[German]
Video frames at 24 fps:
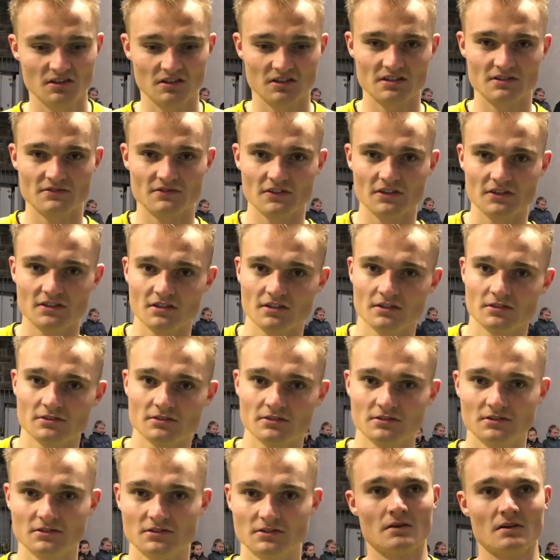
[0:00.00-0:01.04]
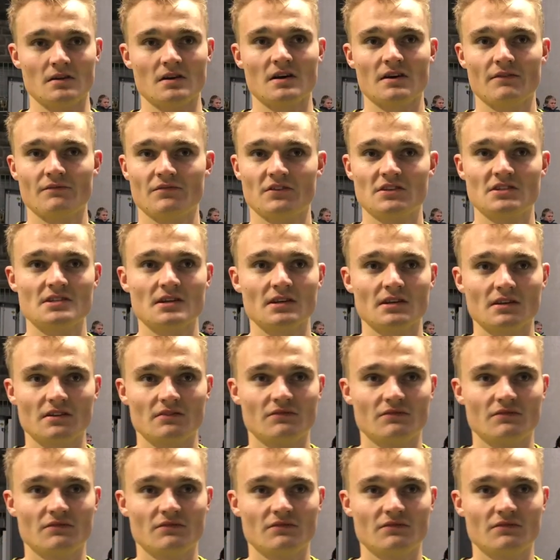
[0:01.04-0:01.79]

geht's weiter. Ja, wie gesagt,